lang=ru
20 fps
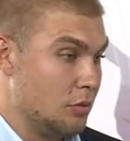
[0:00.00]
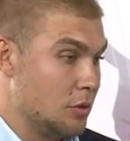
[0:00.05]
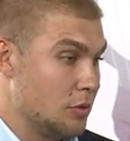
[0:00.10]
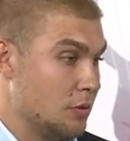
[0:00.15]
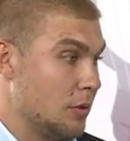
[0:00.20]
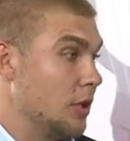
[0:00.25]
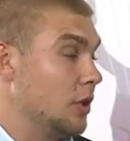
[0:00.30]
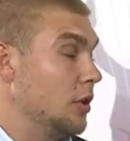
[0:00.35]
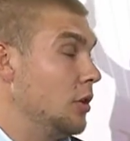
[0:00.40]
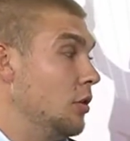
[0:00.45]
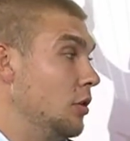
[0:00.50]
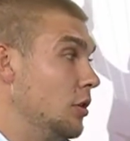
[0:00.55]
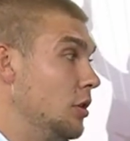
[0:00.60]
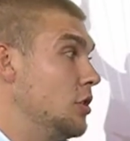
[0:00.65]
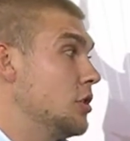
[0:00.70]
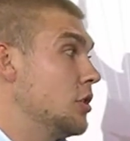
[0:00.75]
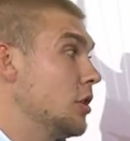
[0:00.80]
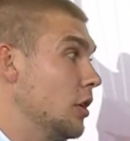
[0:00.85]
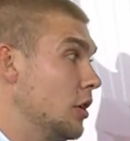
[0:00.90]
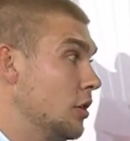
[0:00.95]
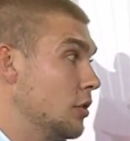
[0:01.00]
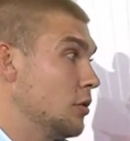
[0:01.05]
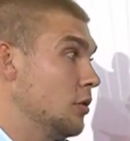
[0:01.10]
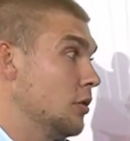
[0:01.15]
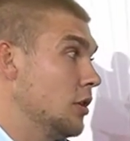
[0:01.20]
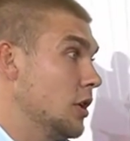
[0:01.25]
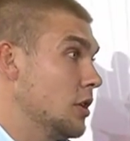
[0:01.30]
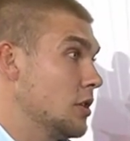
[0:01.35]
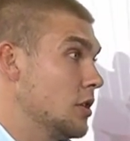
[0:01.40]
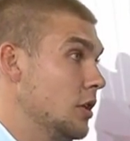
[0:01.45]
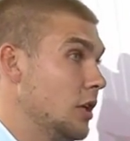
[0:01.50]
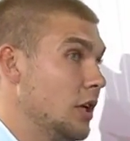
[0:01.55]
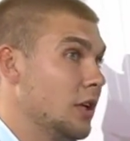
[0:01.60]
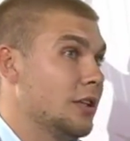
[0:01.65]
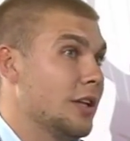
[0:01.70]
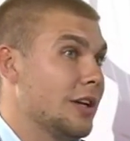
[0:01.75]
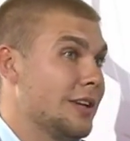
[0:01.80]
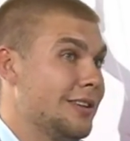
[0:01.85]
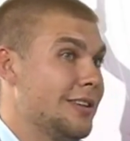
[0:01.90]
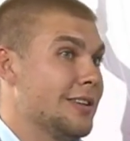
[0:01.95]
бесплатные юридические консультации, я и
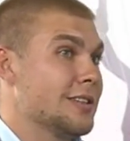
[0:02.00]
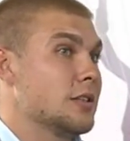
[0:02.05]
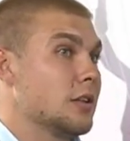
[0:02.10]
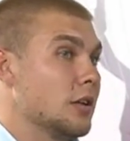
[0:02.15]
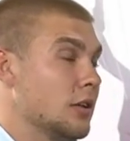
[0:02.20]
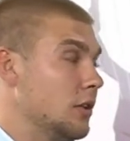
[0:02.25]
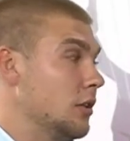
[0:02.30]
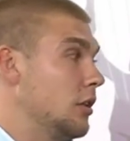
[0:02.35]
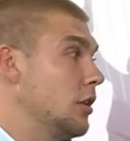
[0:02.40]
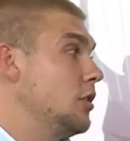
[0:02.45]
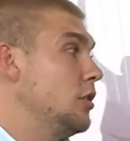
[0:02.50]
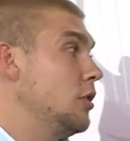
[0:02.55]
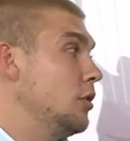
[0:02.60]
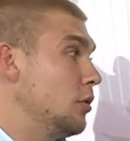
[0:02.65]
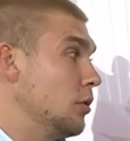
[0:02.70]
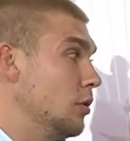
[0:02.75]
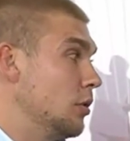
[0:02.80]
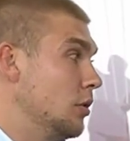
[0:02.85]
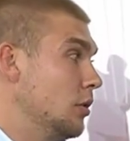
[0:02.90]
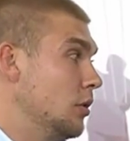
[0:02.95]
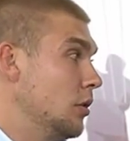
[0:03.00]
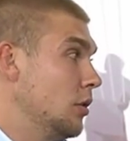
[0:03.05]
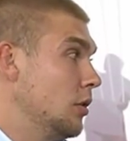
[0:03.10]
так тесно контактирую.